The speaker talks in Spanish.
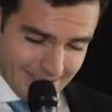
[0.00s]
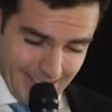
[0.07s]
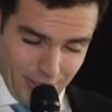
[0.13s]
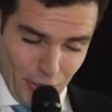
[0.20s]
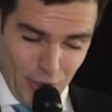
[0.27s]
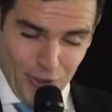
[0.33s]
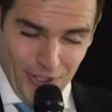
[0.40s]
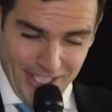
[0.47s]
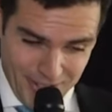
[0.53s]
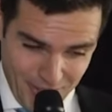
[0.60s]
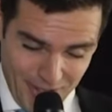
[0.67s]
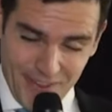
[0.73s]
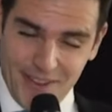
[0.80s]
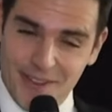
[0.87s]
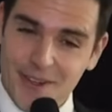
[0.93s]
¿Qué cojones
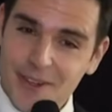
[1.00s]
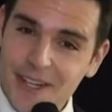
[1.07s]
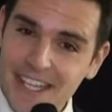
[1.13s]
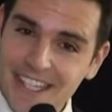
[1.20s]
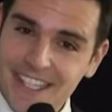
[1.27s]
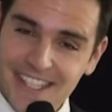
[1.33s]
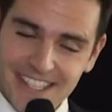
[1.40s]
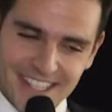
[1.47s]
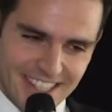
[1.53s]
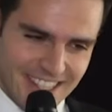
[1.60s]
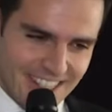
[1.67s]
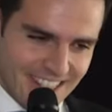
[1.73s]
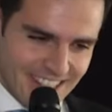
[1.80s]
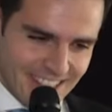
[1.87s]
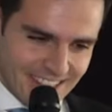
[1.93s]
estoy haciendo ahora?
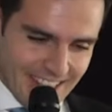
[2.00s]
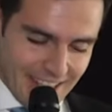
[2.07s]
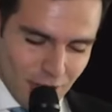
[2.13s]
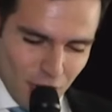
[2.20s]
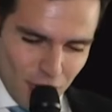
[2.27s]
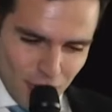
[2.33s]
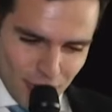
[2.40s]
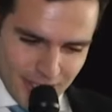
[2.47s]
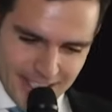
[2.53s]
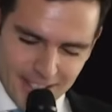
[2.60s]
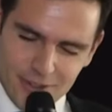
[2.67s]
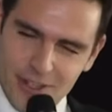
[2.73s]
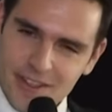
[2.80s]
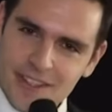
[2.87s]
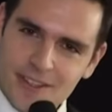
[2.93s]
¿Qué
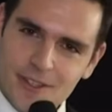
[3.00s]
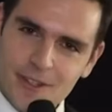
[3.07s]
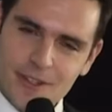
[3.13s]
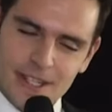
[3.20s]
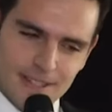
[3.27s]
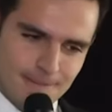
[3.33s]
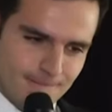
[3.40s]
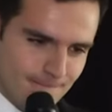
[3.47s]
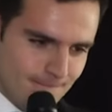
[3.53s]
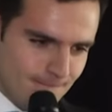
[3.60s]
cojones estoy haciendo ahora?